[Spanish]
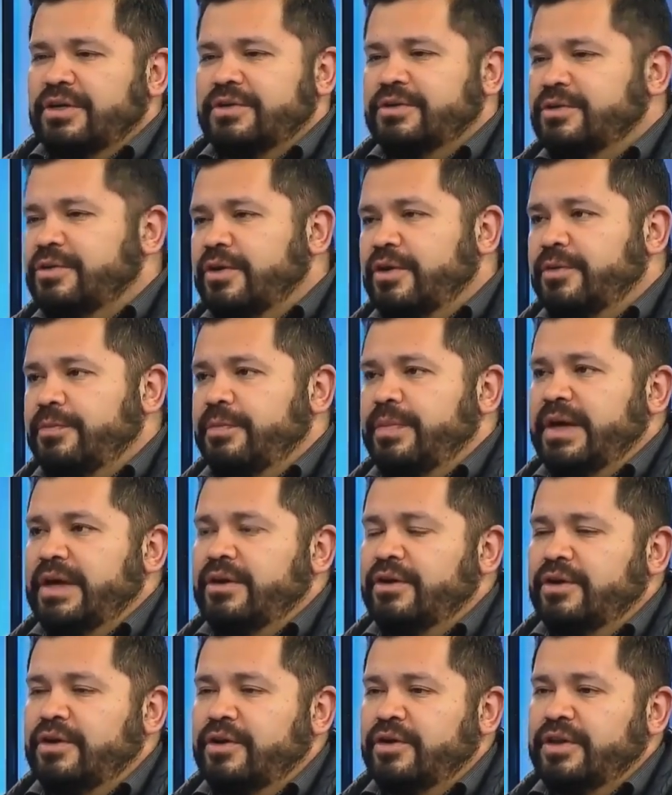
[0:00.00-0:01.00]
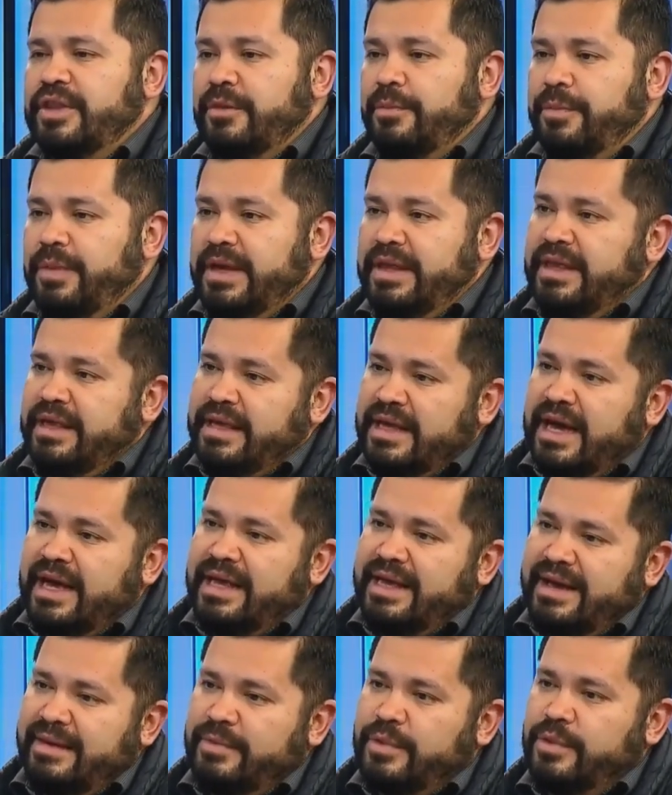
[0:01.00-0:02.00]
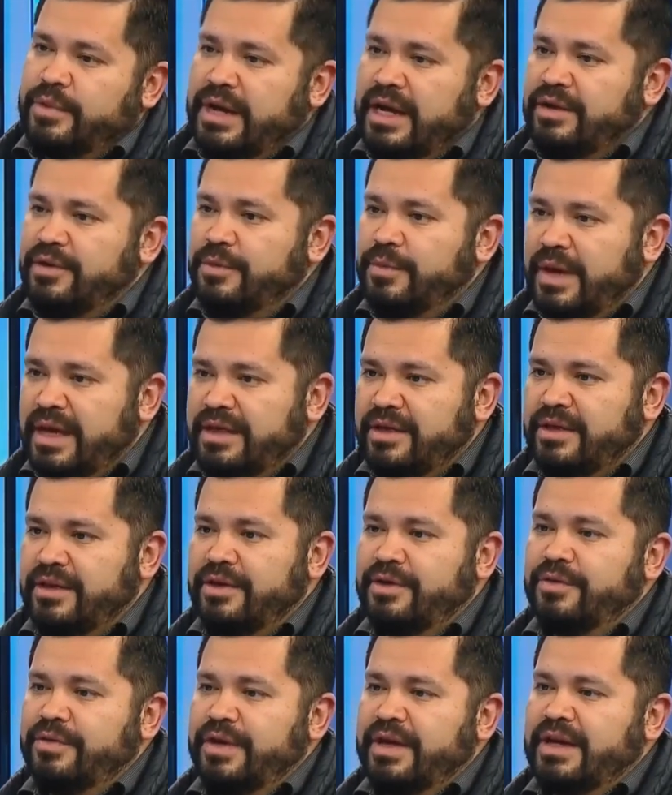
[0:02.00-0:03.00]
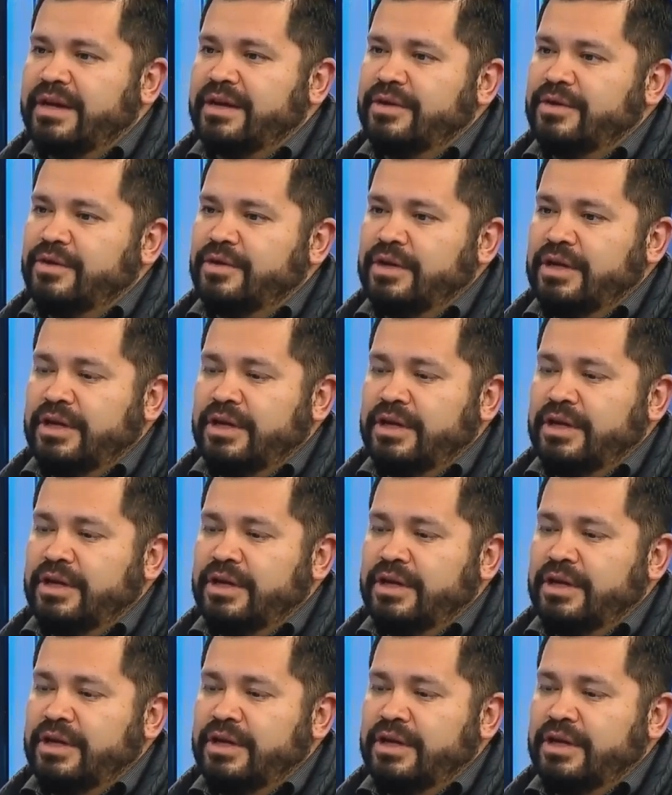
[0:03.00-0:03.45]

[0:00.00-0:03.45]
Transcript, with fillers: No, pero después de ya llevamos un año y medio de gobierno